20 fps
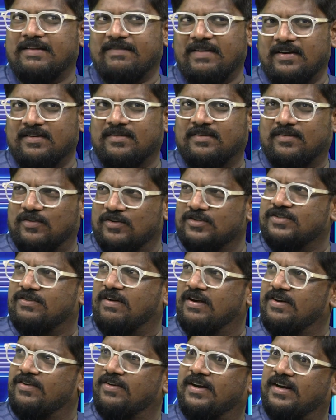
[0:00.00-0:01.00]
ఈవెన్ కొంచెం
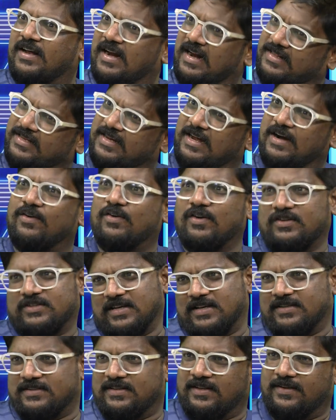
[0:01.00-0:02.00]
అటు ఇటుగా రతిగా కూడా
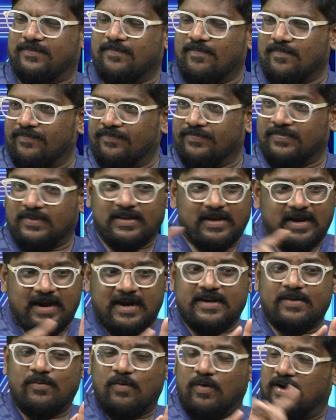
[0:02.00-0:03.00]
వచ్చేస్తుంది
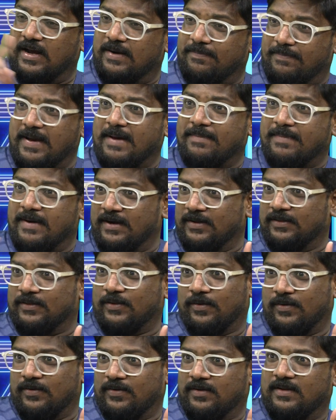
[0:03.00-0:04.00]
అంటే ఒకరి
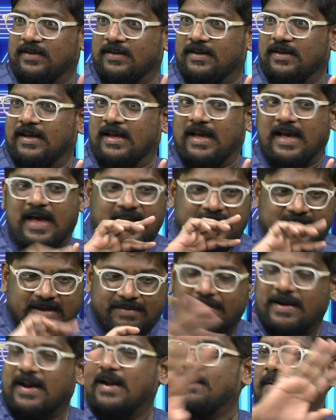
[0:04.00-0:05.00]
పేమెంట్తో
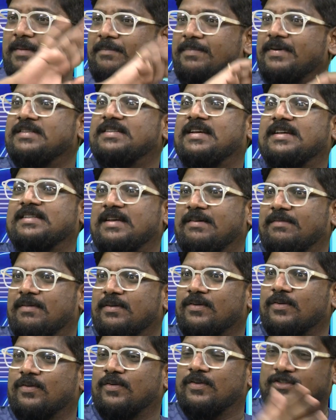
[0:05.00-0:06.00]
ఈవెన్ వీళ్ళు
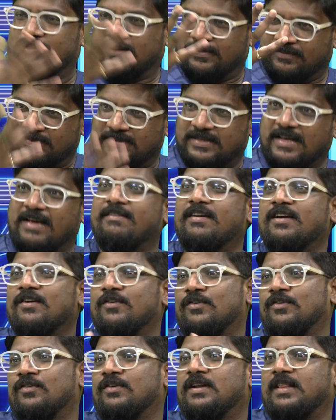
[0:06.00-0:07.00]
పంపించేసామనుకో కొంచెం సేవింగ్
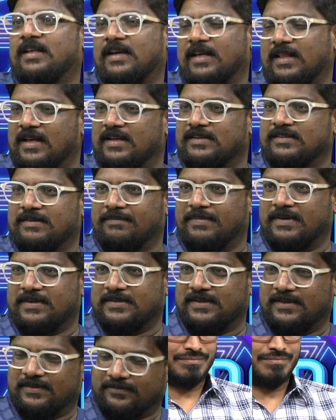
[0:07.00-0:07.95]
కూడా ఉంటుంది కదా అని చెప్పేసి